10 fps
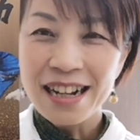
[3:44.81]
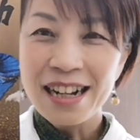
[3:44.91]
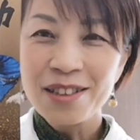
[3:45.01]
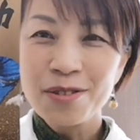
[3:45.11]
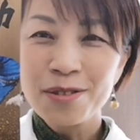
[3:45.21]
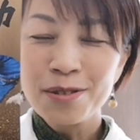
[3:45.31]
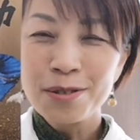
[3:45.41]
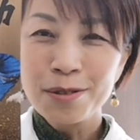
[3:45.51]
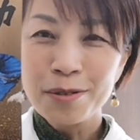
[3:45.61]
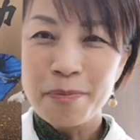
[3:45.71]
あ
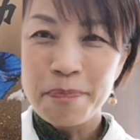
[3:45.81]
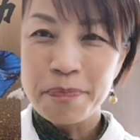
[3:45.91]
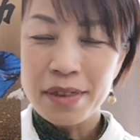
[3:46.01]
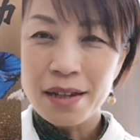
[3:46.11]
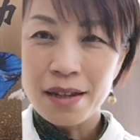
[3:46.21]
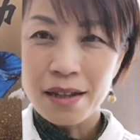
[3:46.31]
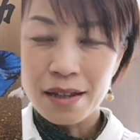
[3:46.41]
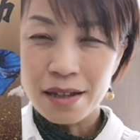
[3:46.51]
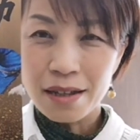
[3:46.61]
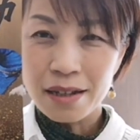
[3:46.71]

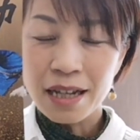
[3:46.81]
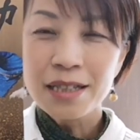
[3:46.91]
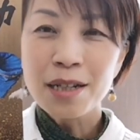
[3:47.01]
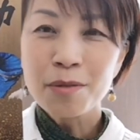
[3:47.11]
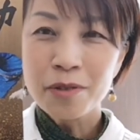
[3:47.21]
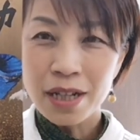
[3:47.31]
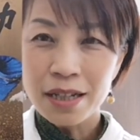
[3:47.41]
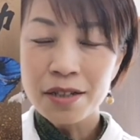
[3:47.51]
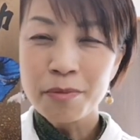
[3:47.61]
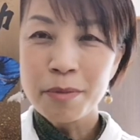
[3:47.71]
のー、原作もね、
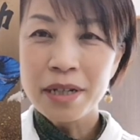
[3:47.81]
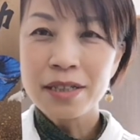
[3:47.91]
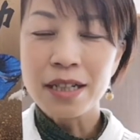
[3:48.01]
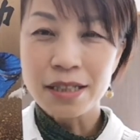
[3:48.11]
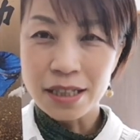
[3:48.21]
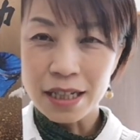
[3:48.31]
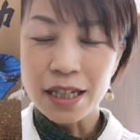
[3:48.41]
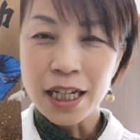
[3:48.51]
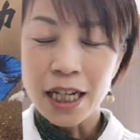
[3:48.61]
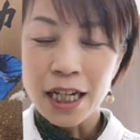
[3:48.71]
読みました
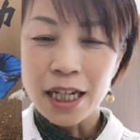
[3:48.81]
し、